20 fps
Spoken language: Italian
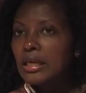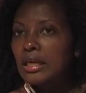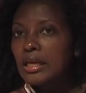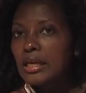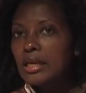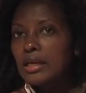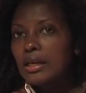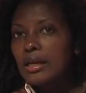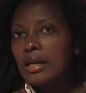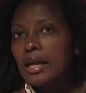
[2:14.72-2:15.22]

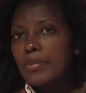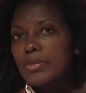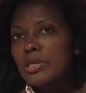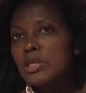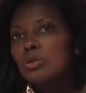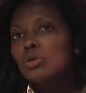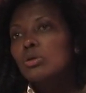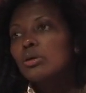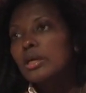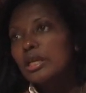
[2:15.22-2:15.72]
e il
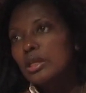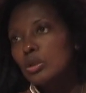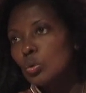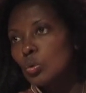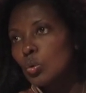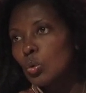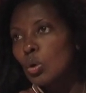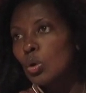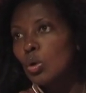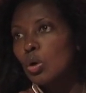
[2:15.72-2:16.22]
cammino è
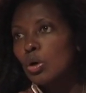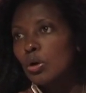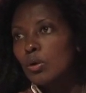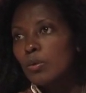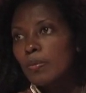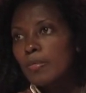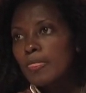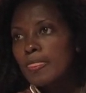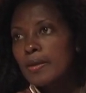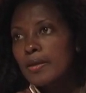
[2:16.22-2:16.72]

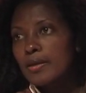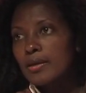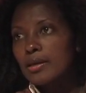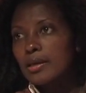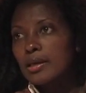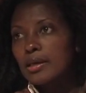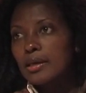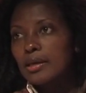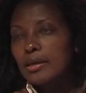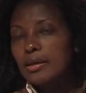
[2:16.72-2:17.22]
lungo.
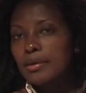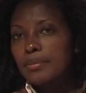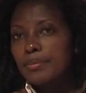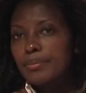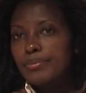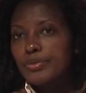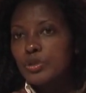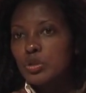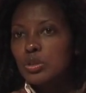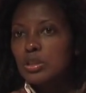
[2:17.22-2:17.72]
E
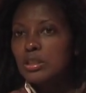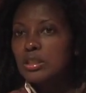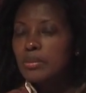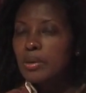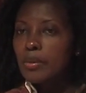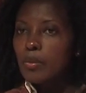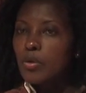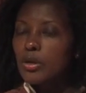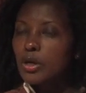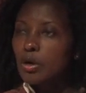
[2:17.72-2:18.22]
I giorni di
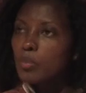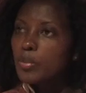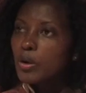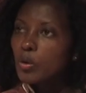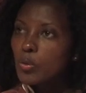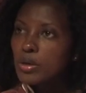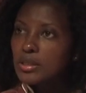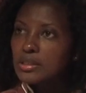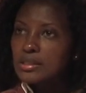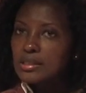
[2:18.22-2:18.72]
memoria come
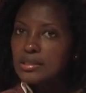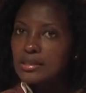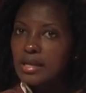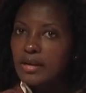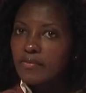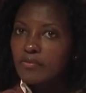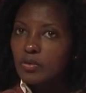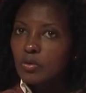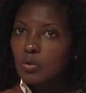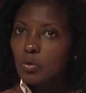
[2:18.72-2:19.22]
questi
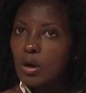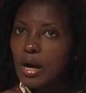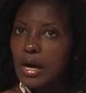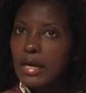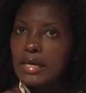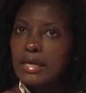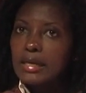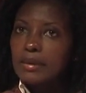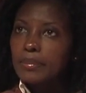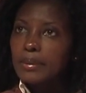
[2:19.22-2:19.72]
servono
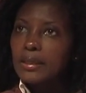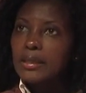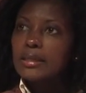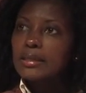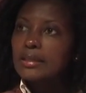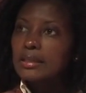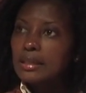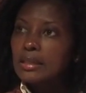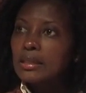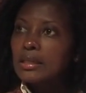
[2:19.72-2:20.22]
anche
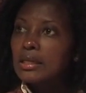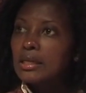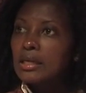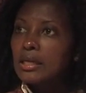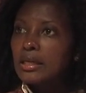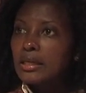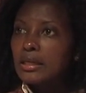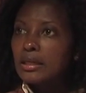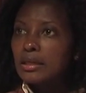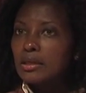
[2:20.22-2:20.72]
per
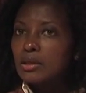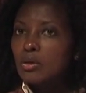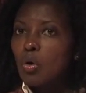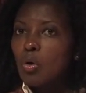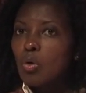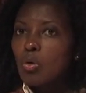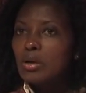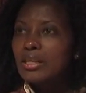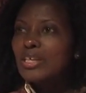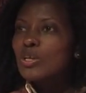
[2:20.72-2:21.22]
eh,
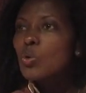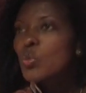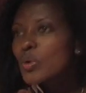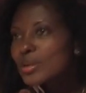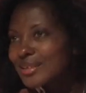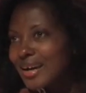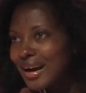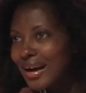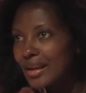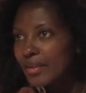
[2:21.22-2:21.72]
non
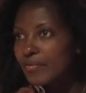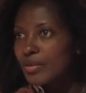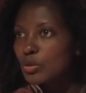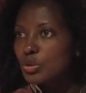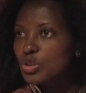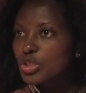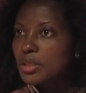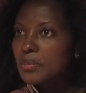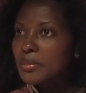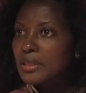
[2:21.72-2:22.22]
liquidare
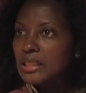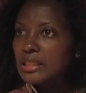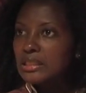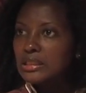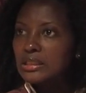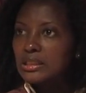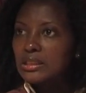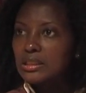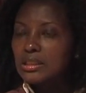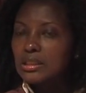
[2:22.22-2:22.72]

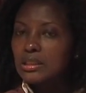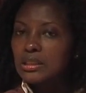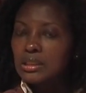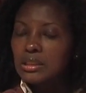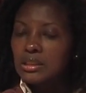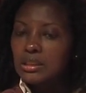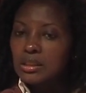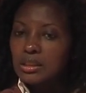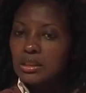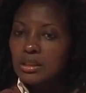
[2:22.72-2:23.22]
velocemente
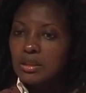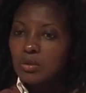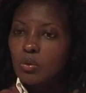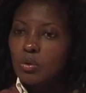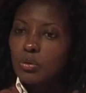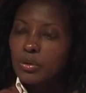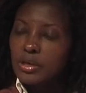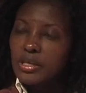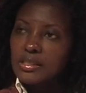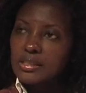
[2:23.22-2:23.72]
eh,
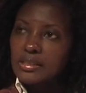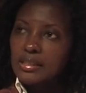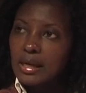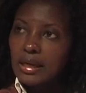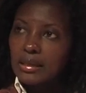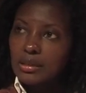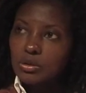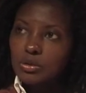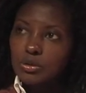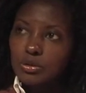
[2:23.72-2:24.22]
quello che è
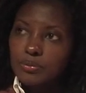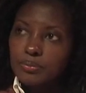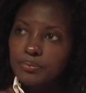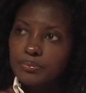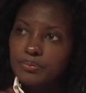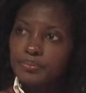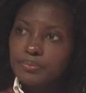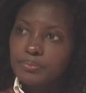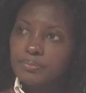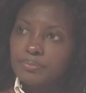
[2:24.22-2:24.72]

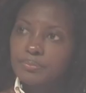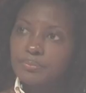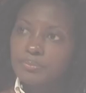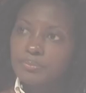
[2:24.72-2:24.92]
stato.